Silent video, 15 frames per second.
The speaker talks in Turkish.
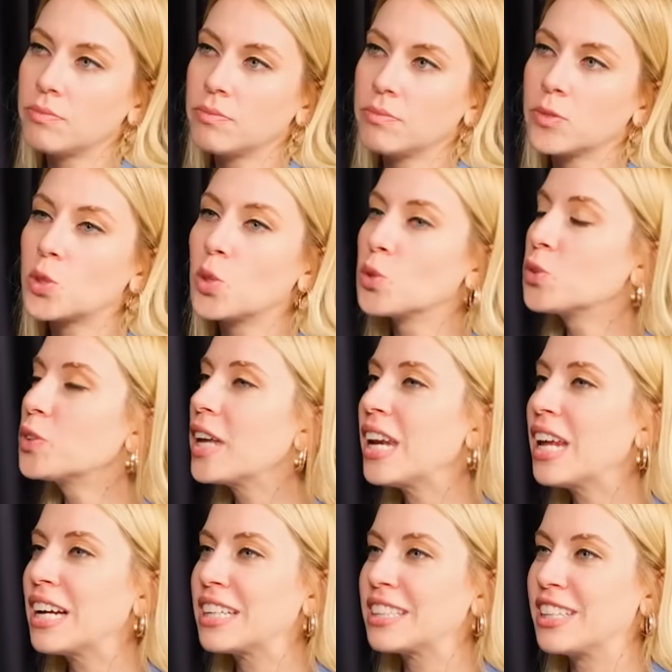Sonu
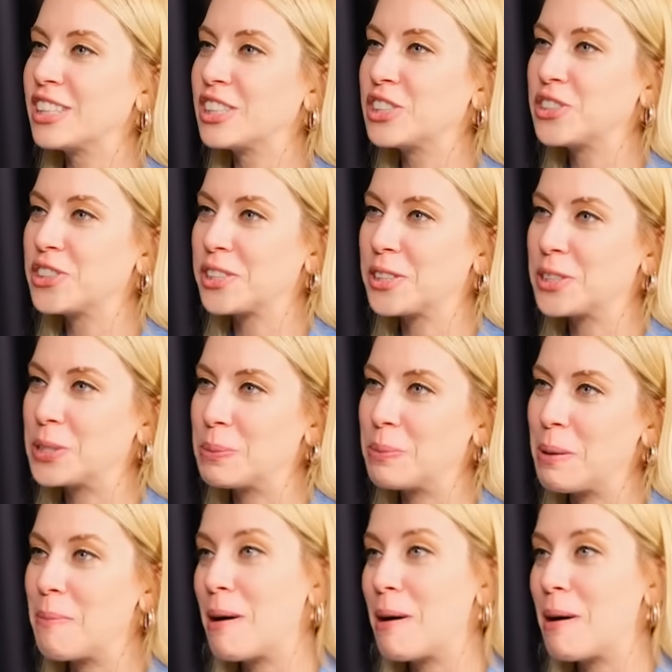nereye kadar gidecek acaba?